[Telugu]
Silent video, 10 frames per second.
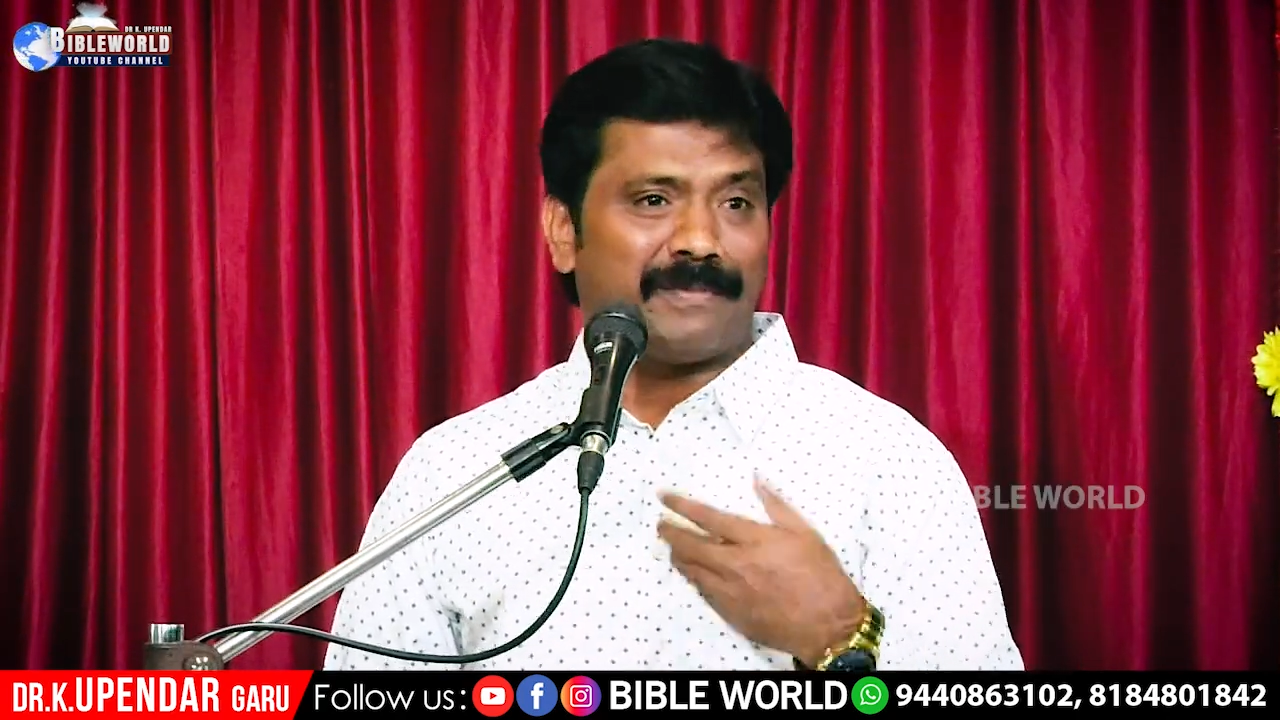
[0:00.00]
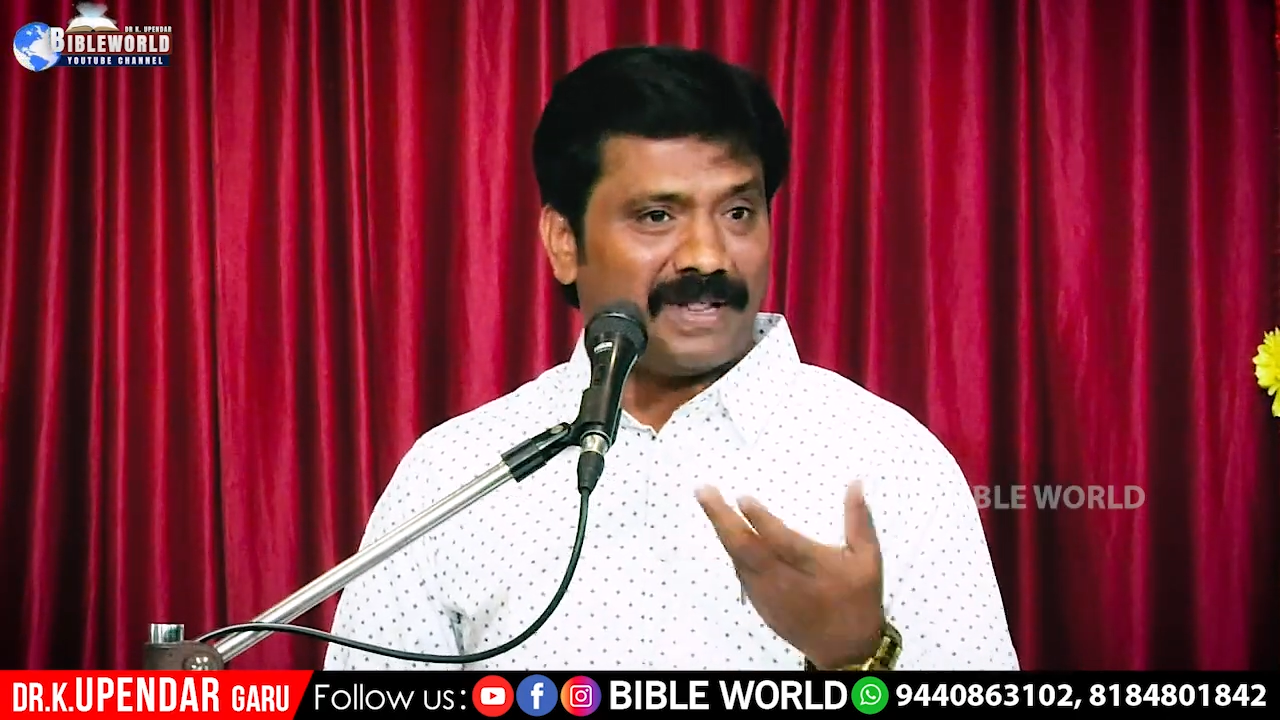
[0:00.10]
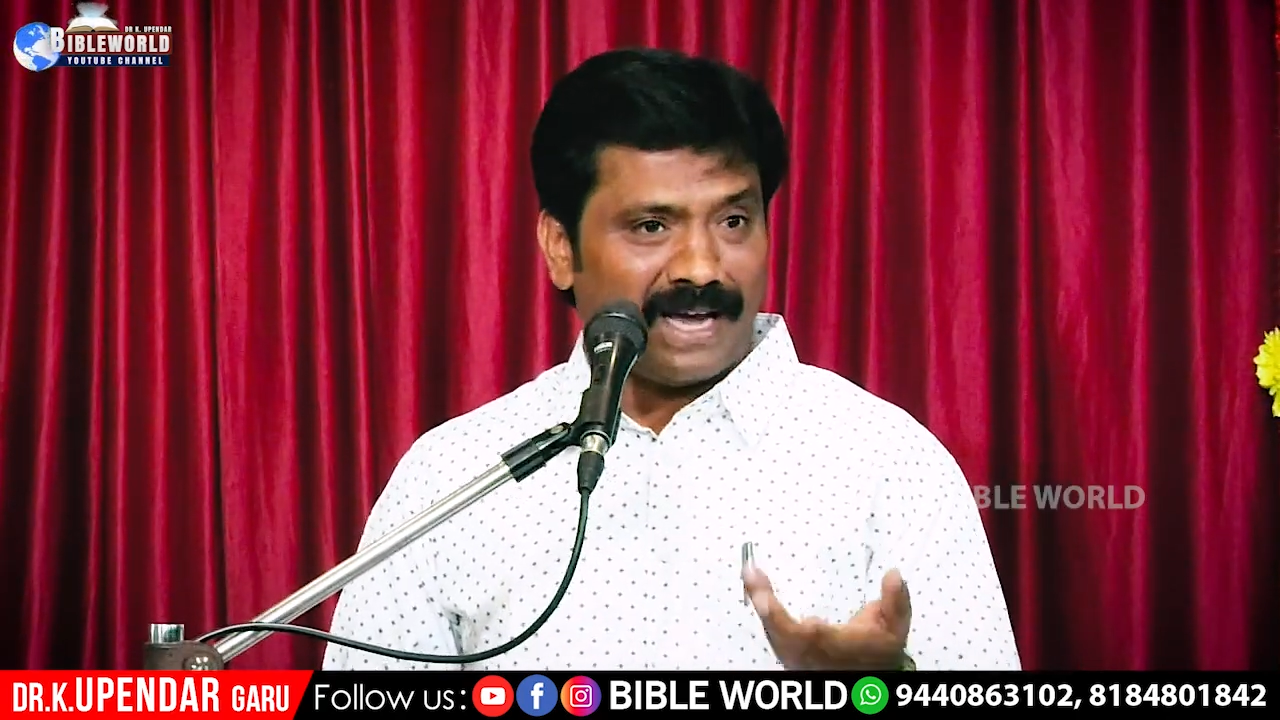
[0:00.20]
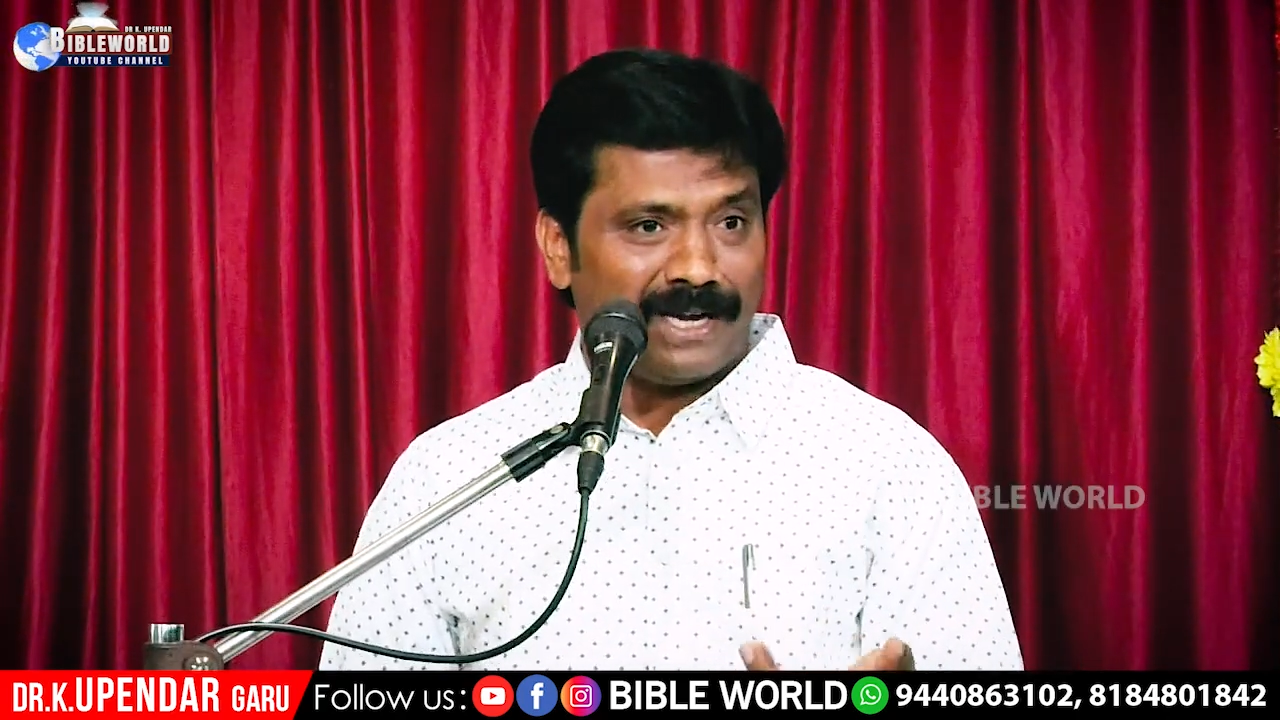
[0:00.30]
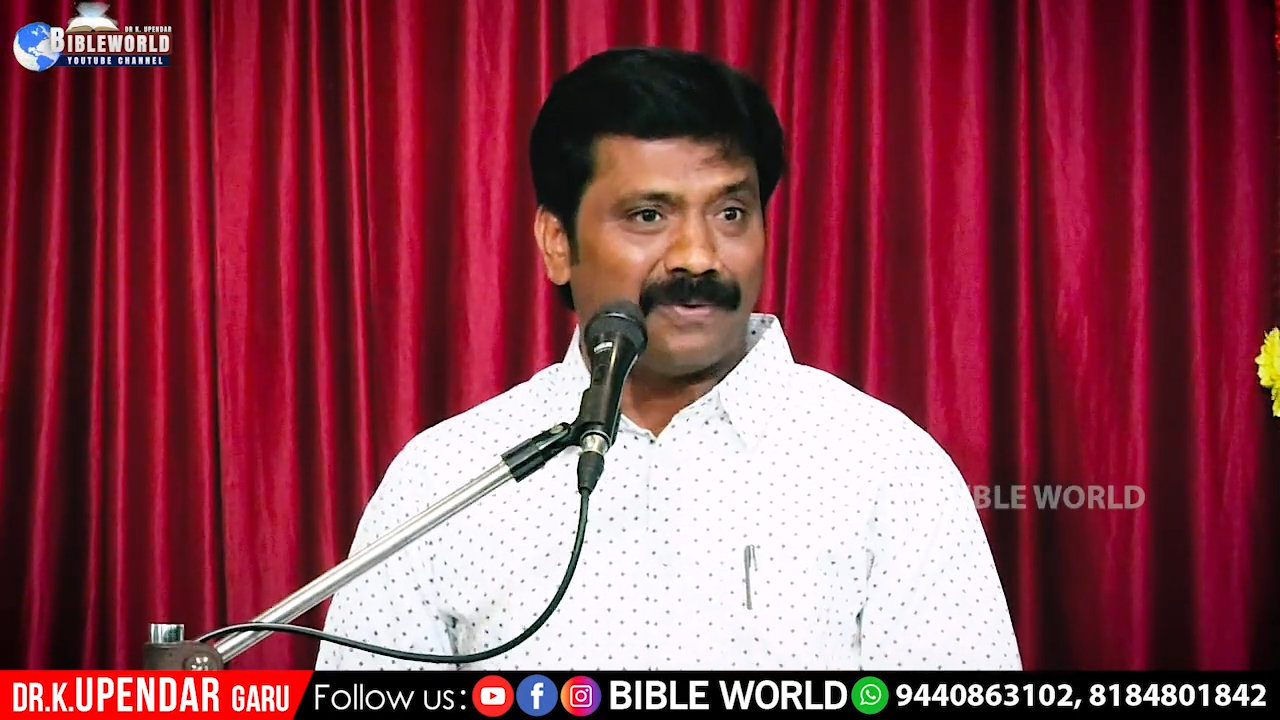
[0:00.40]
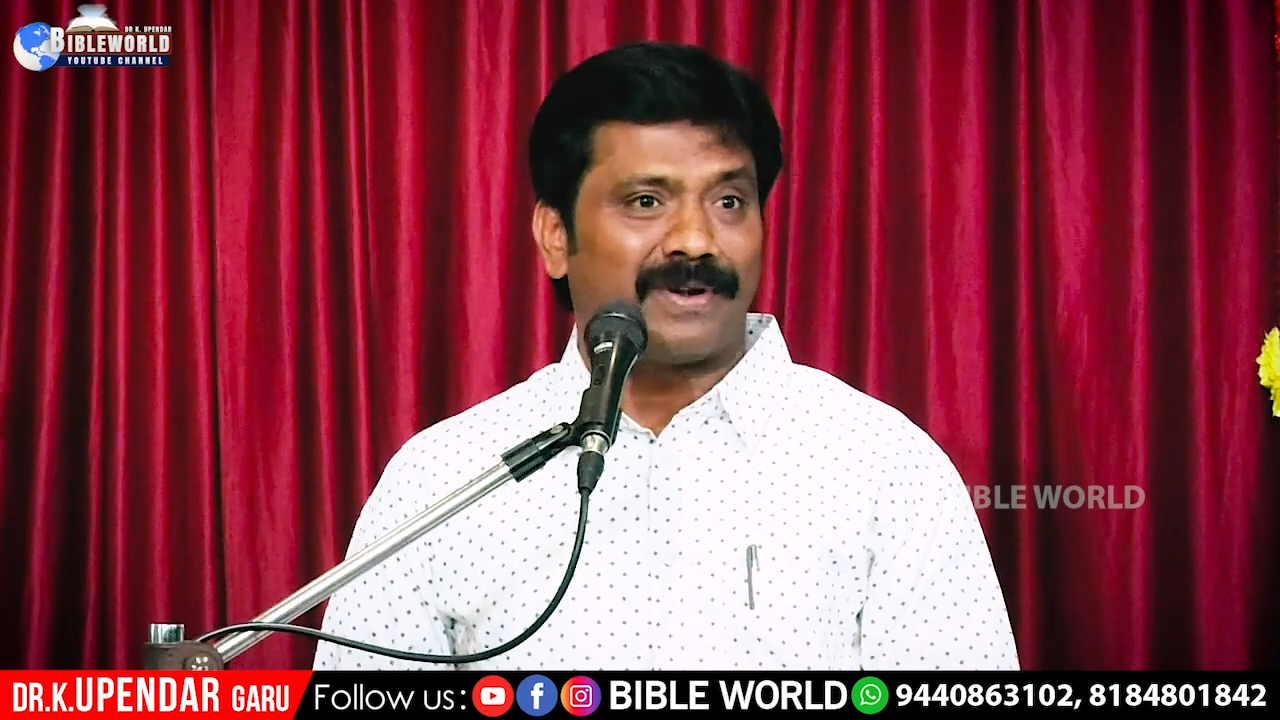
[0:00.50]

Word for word: లేకపోతే ధాన్యం